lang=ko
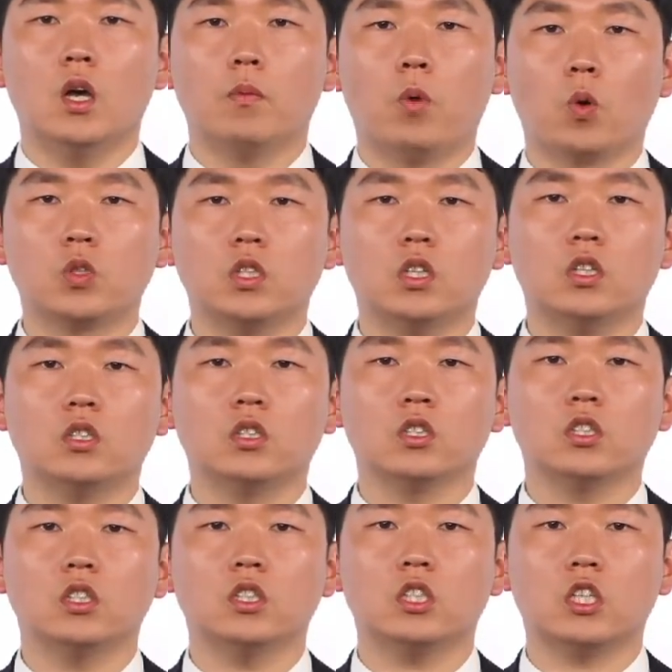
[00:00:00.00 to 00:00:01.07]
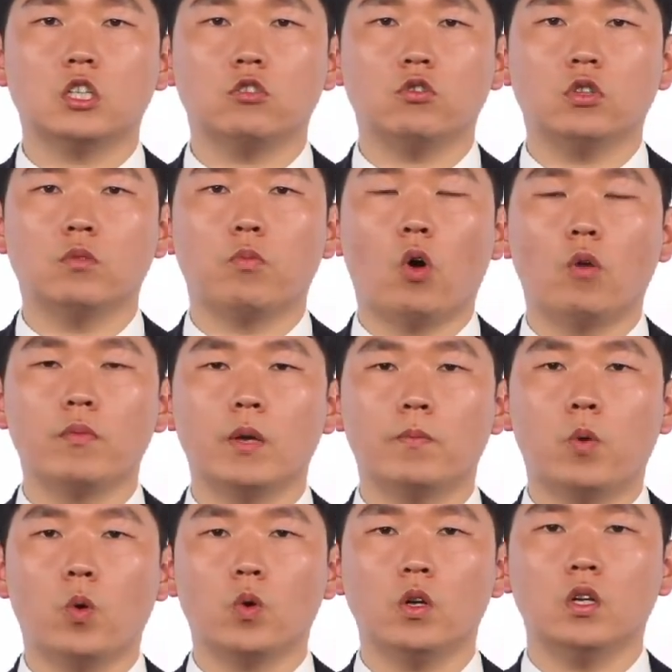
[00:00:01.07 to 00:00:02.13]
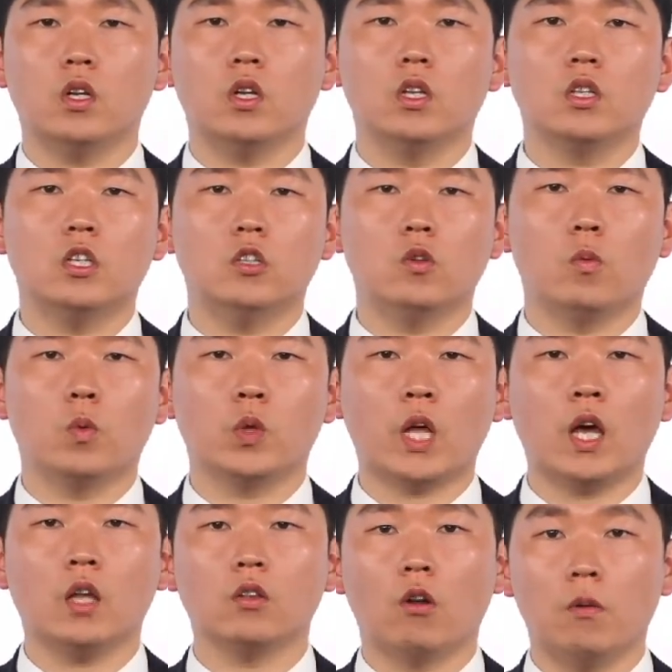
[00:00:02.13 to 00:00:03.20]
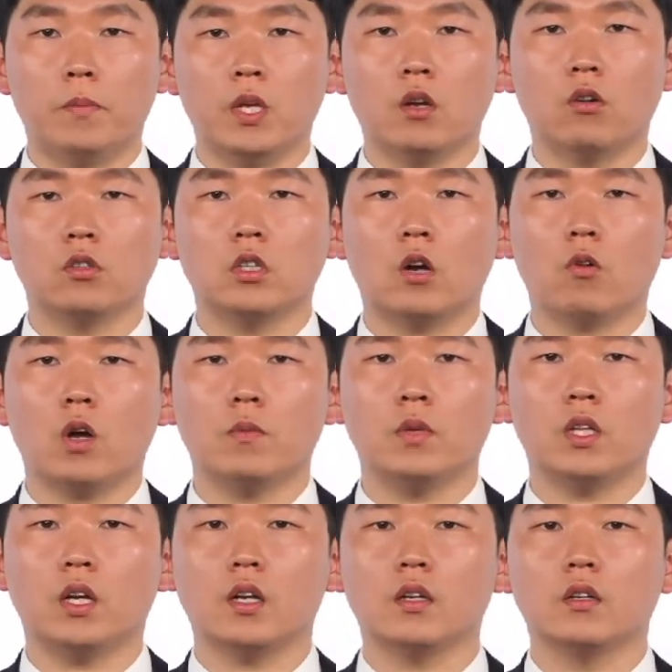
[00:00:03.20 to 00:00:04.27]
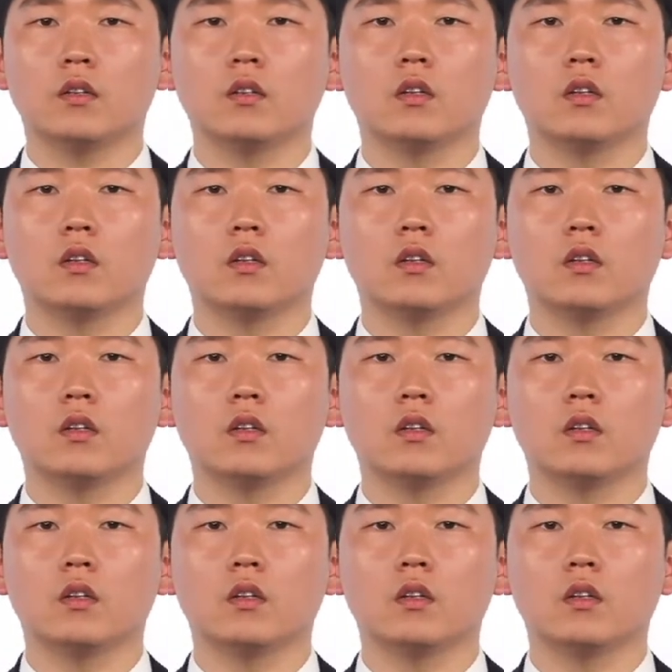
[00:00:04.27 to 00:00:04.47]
복지를 증진시킬 수 있는 범위의 폭을 기존보다 넓힌 것이라고 합니다.